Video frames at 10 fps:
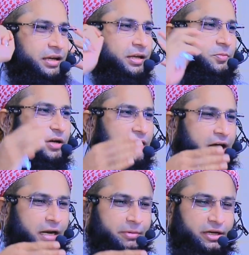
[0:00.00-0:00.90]
এরপরে
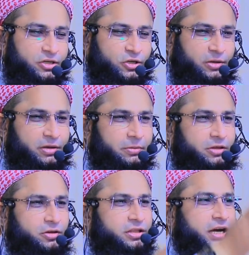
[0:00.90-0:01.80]
হারামাইন শরীফের
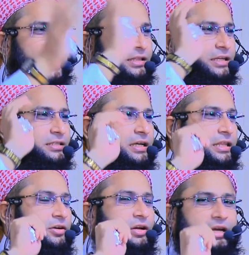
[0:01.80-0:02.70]
ভিতর দিয়ে হাঁটতেন
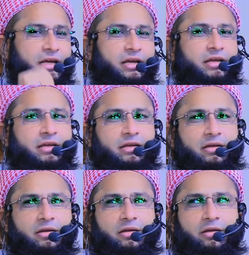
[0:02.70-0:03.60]
যাতে করে
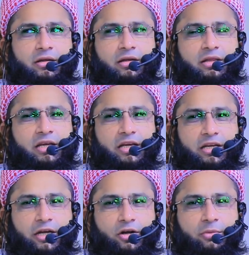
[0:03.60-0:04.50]

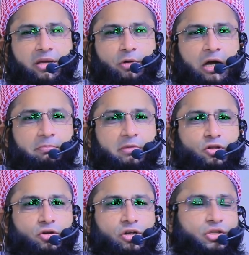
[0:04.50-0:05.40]
দিনের নবী
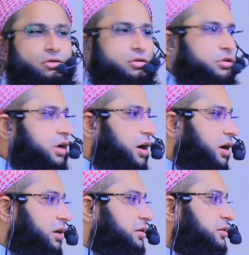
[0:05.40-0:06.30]
মোহাম্মদুর
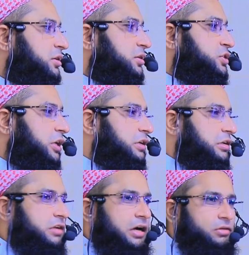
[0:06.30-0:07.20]
রসুল্লাহ
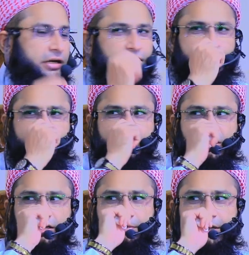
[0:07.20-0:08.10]
সাল্লাহ
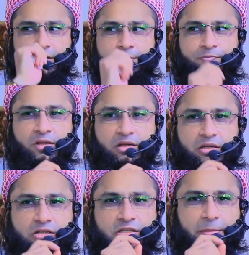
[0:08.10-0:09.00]
আলহিবাসাল্লামের
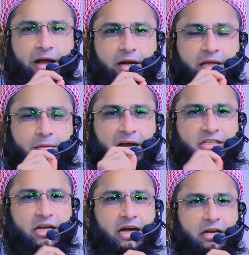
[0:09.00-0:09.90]
জবানের
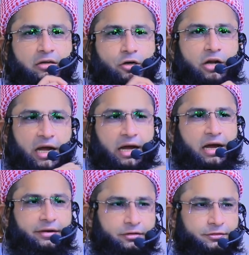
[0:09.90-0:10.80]
ভাষা আল কোরআন